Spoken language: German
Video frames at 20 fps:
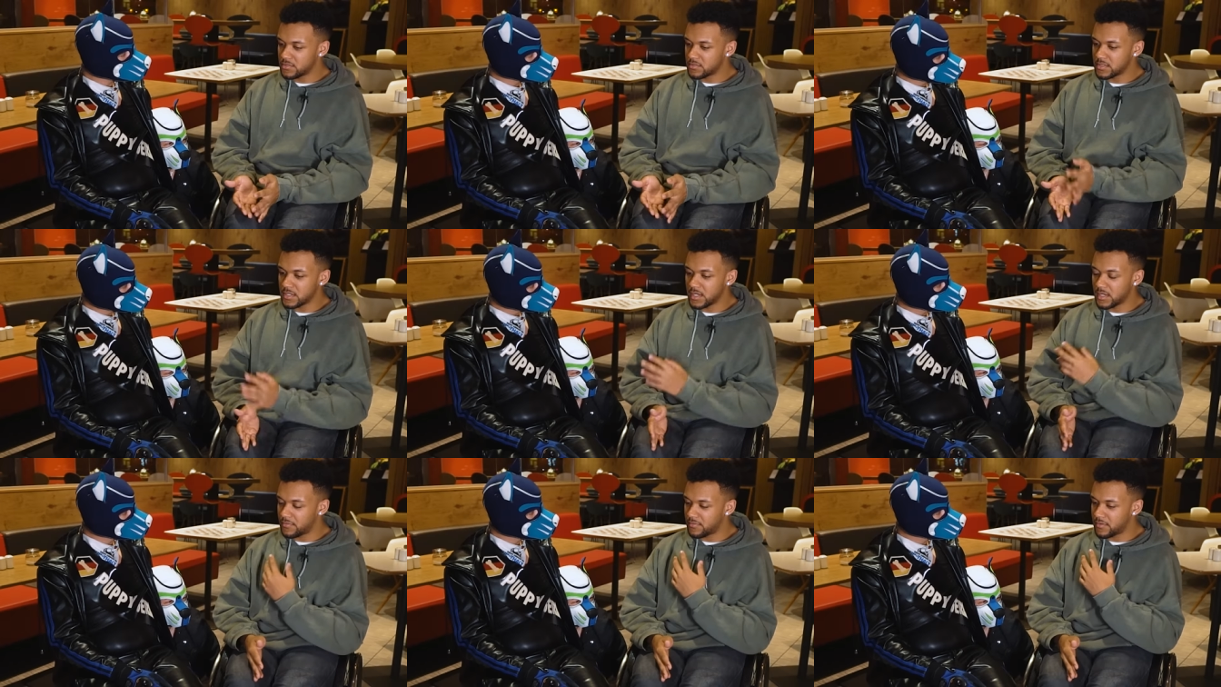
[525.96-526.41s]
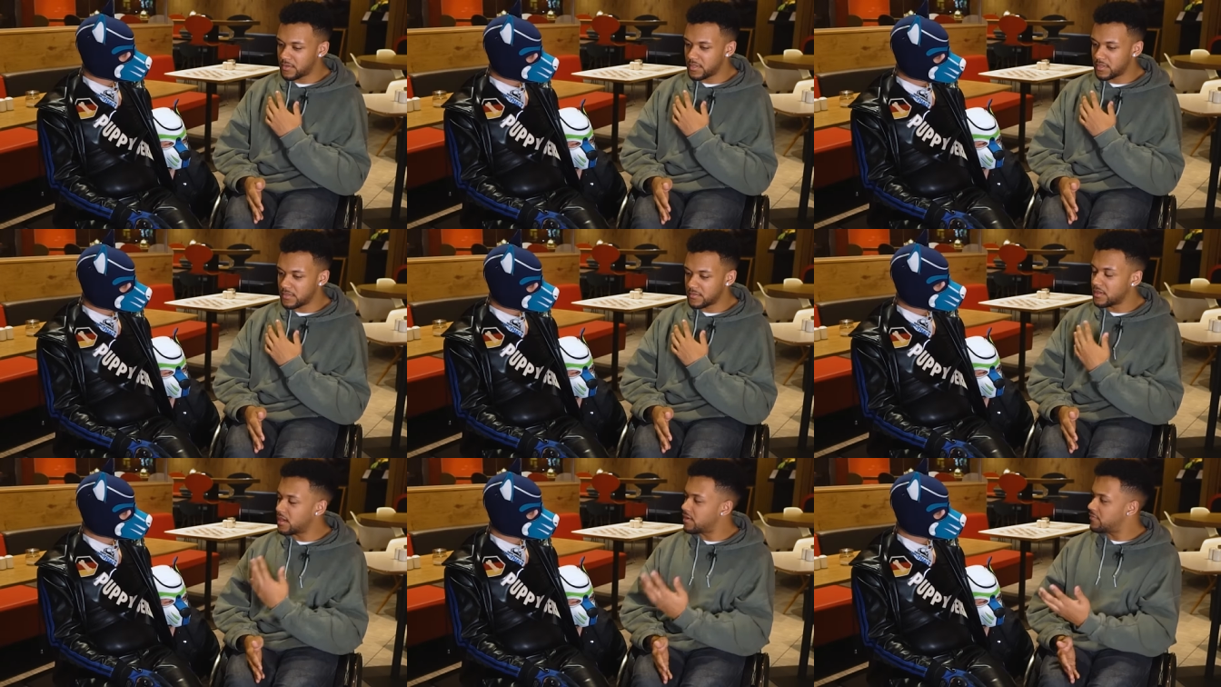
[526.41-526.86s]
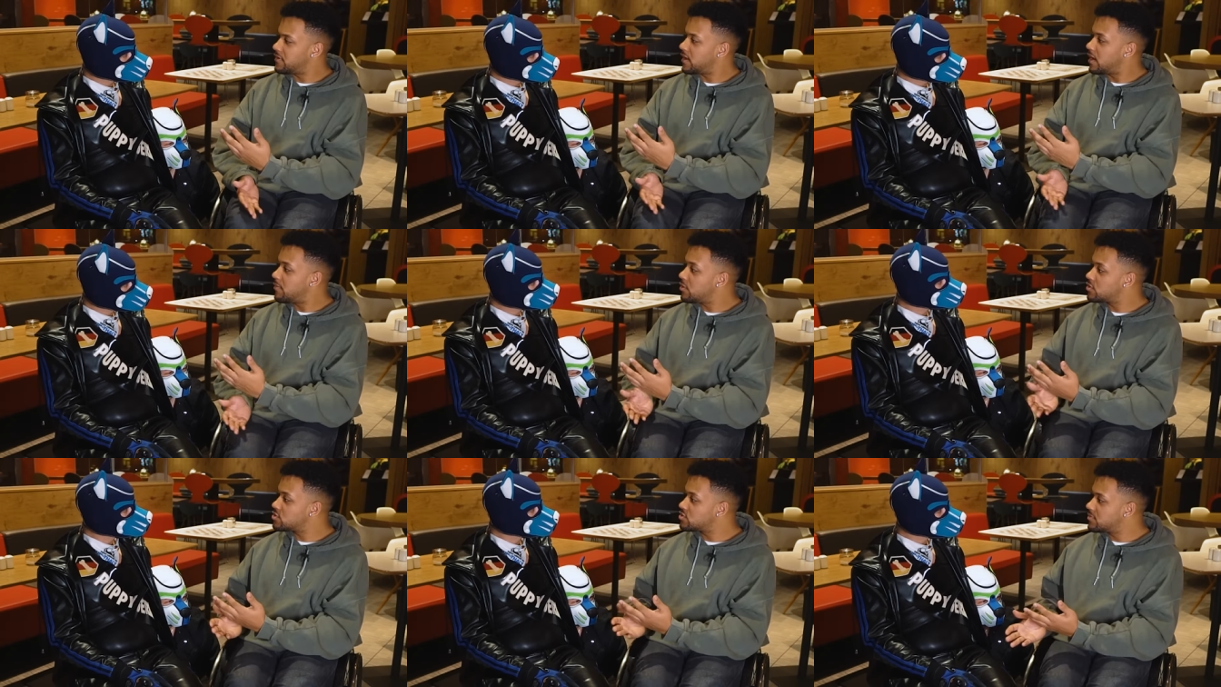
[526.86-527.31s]
ich total, weil ja, wir
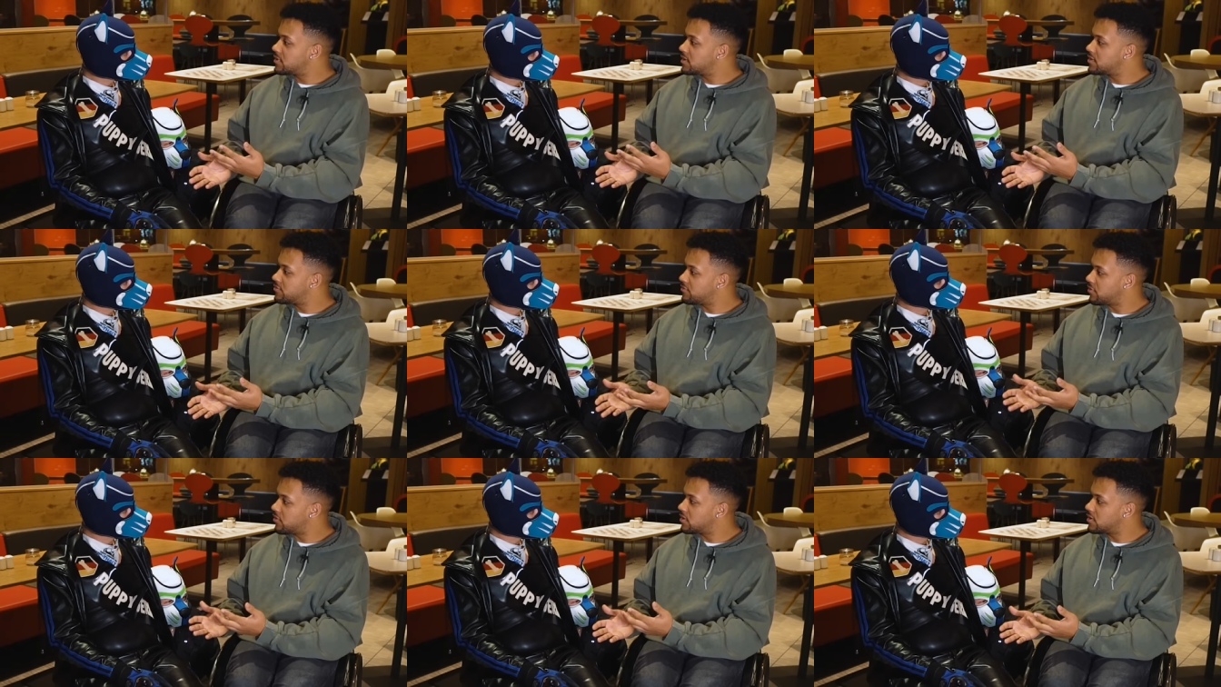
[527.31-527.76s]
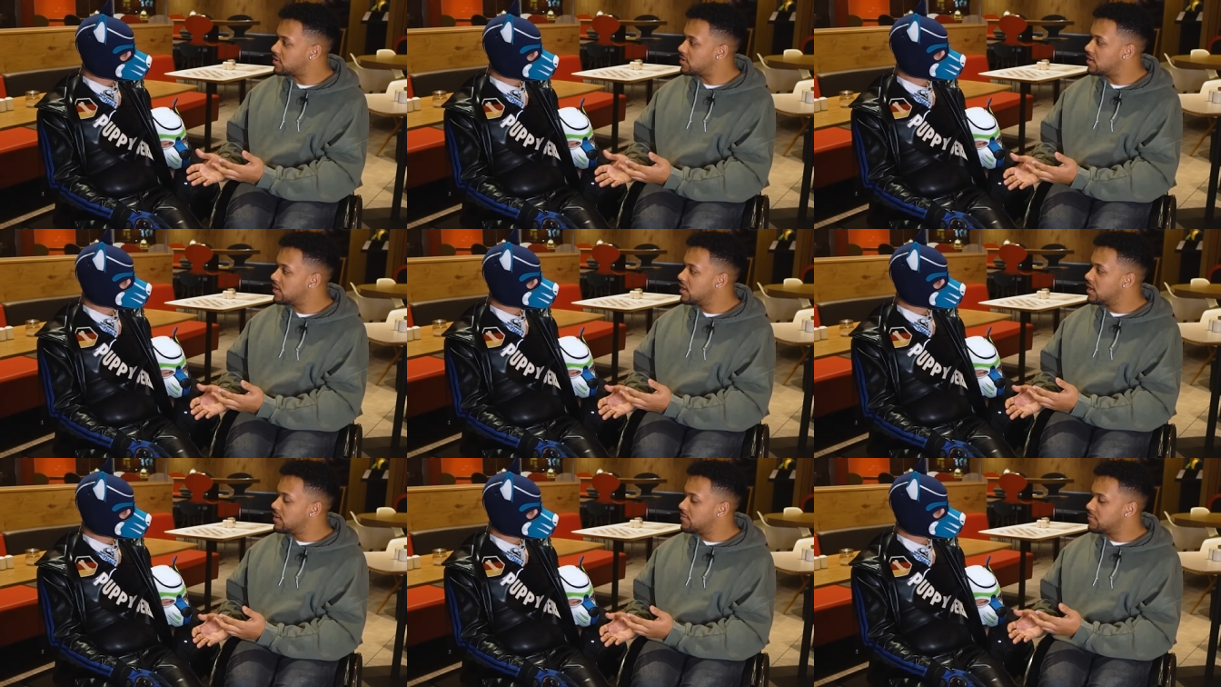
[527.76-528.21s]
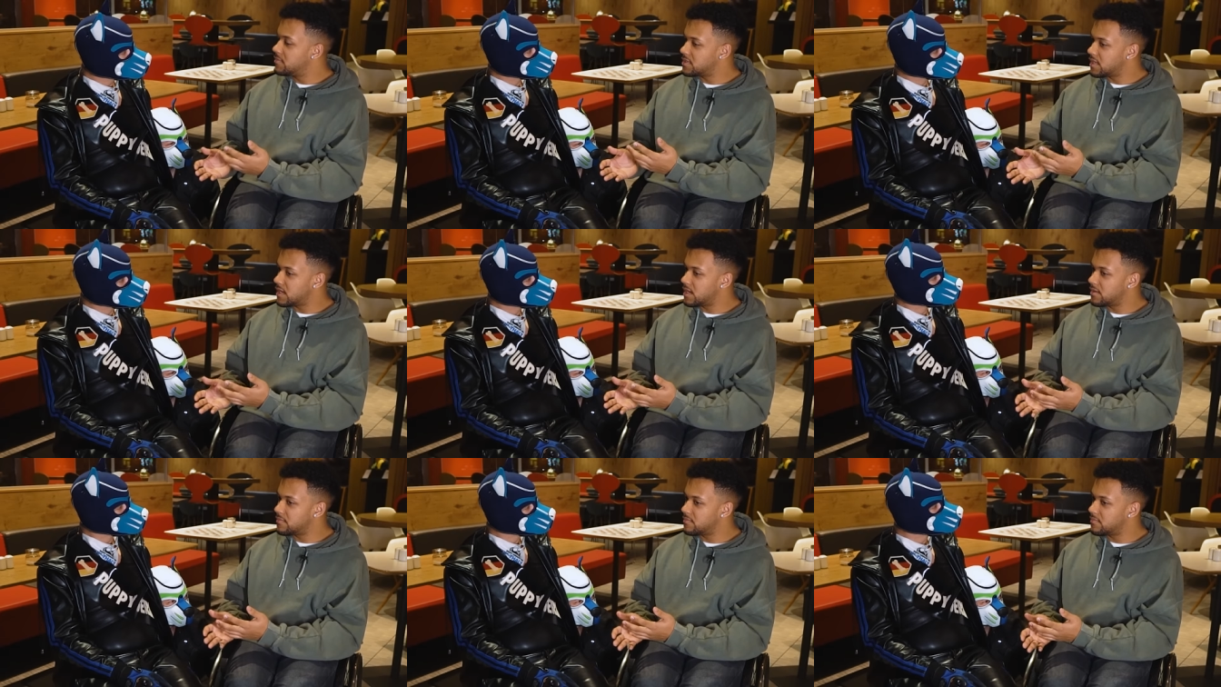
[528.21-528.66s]
haben auch schon mal eine Folge
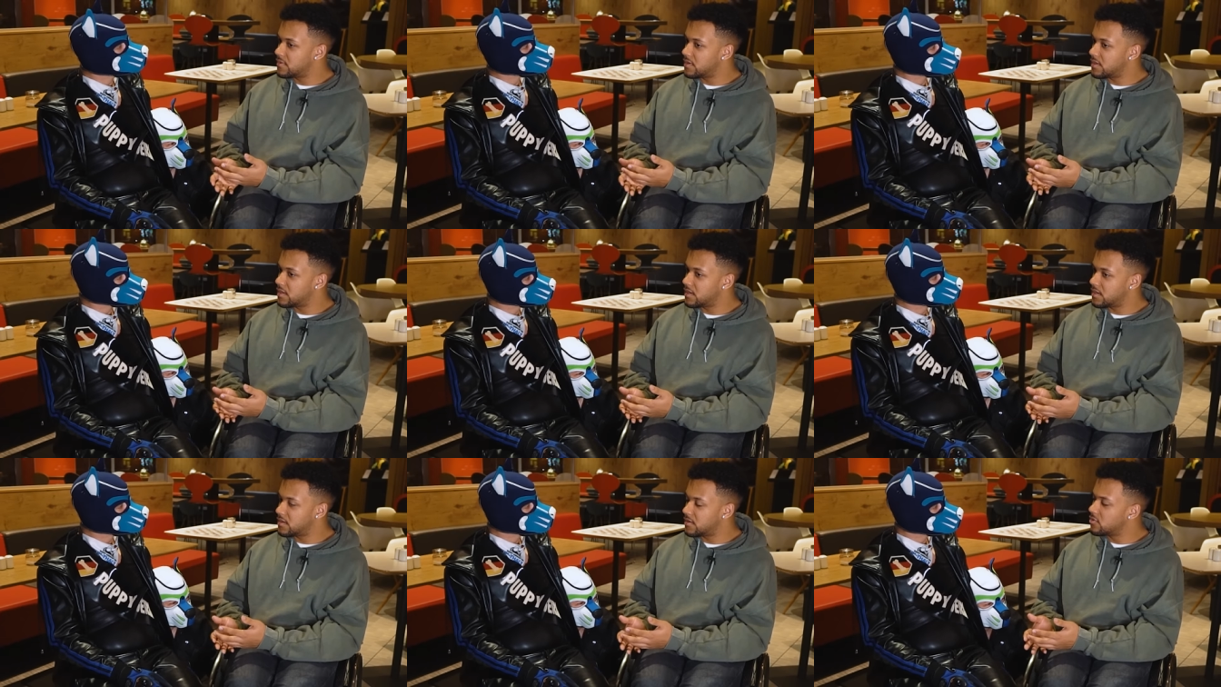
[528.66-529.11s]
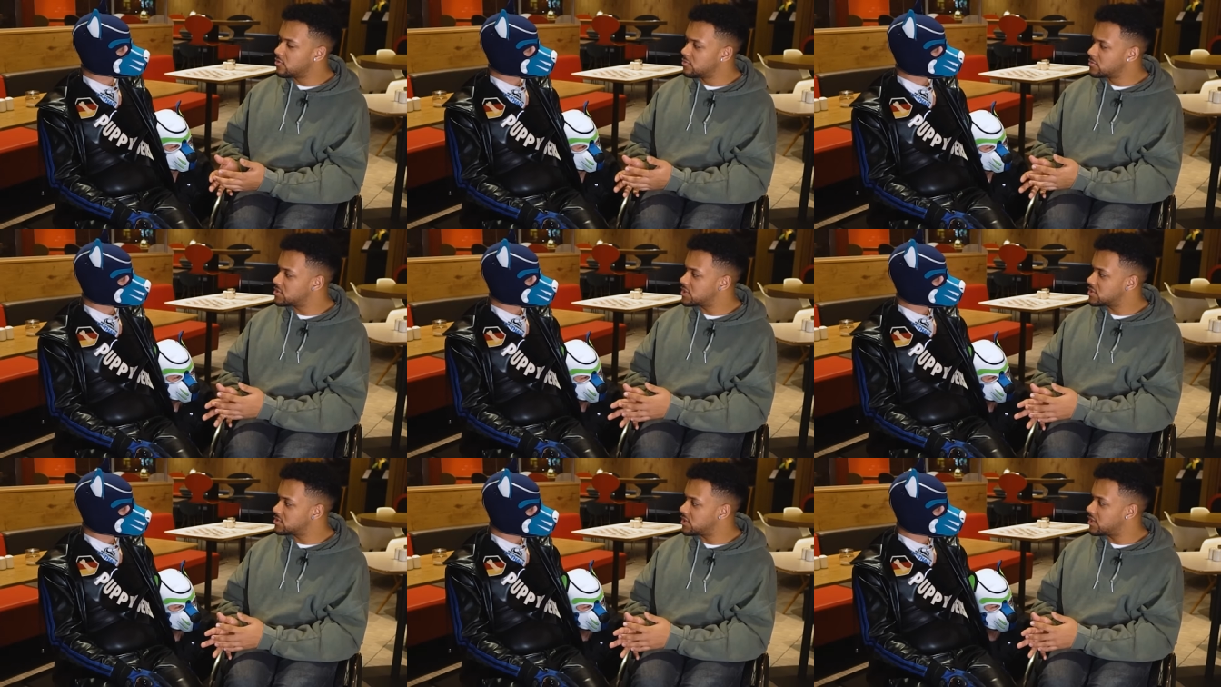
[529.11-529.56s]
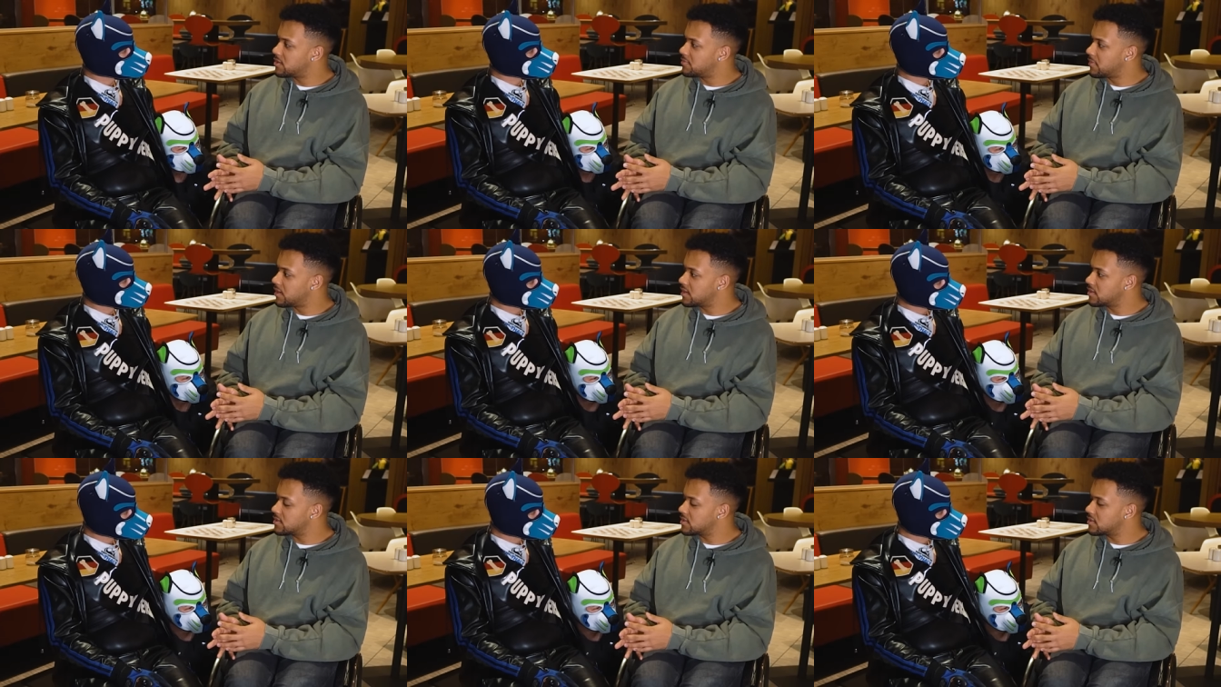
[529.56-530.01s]
mit einem äh, homosexuellen
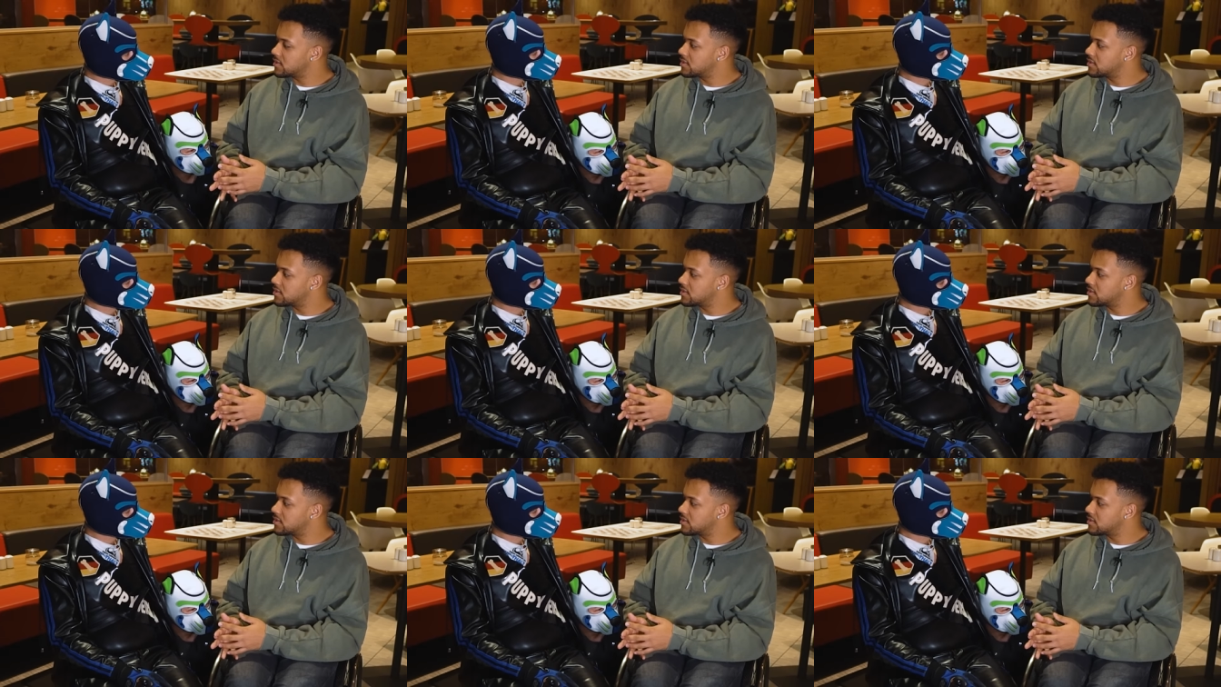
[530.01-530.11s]
Mann